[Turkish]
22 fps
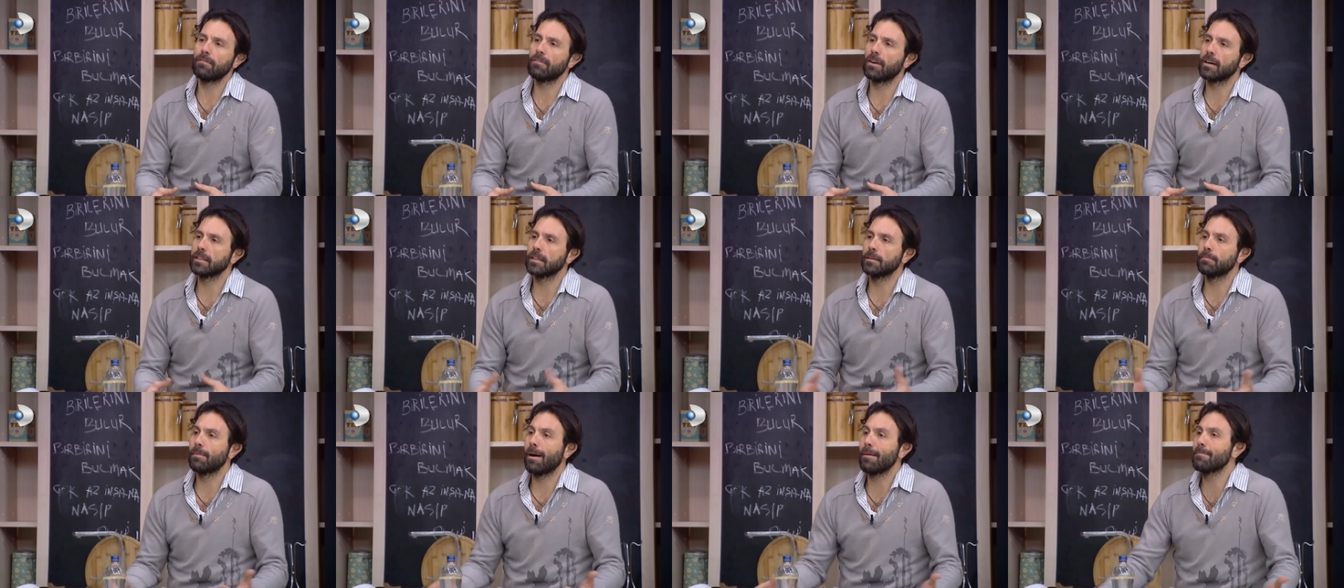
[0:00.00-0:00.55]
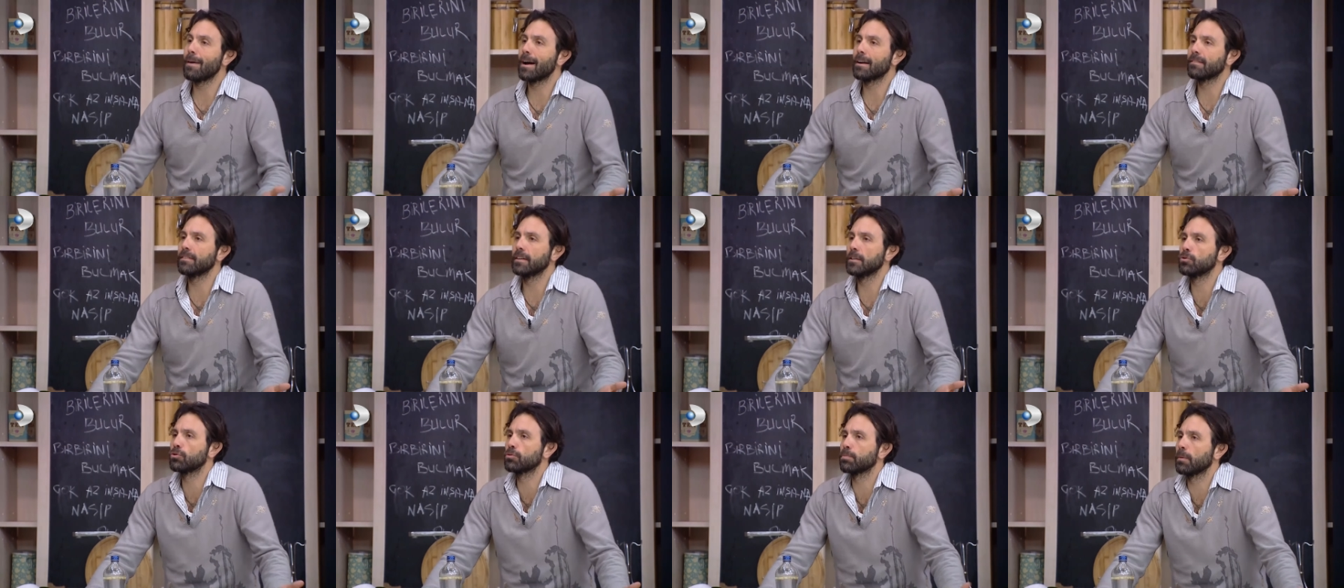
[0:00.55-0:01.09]
var diye ben
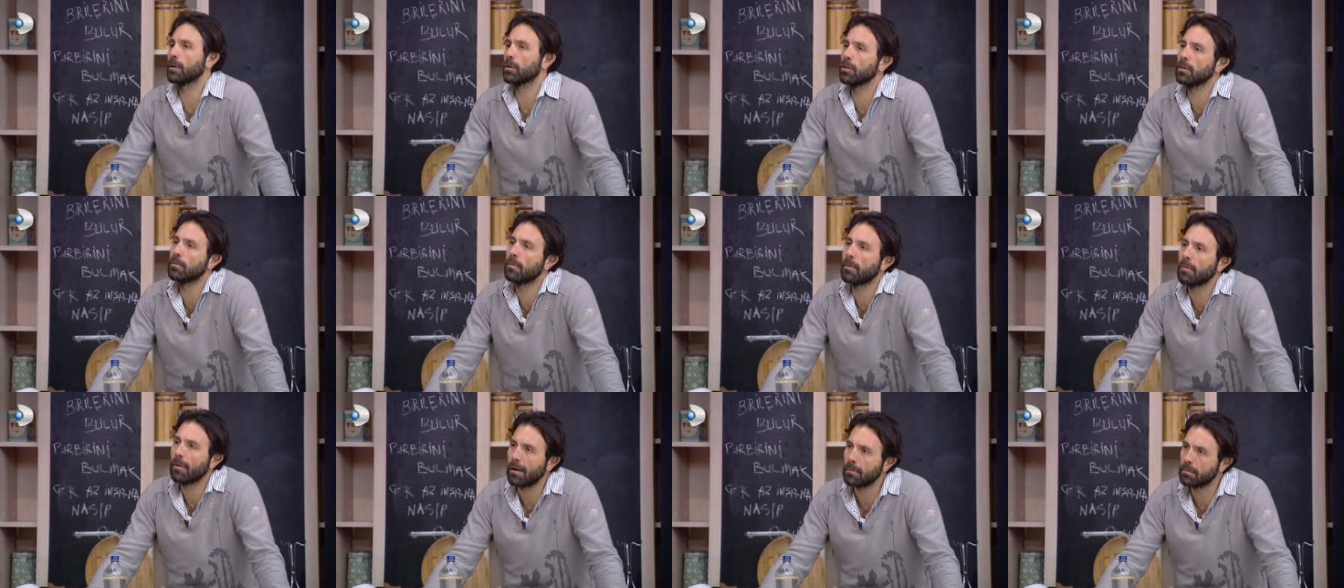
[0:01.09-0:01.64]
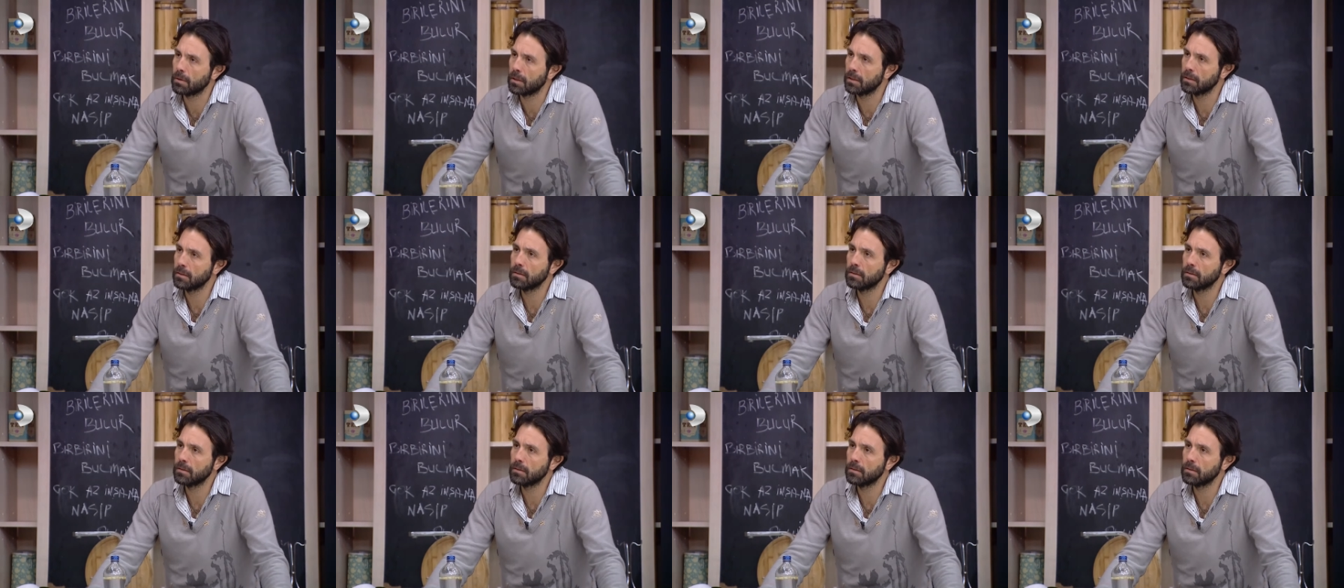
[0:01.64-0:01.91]
Merve'ye düşman olamam abi.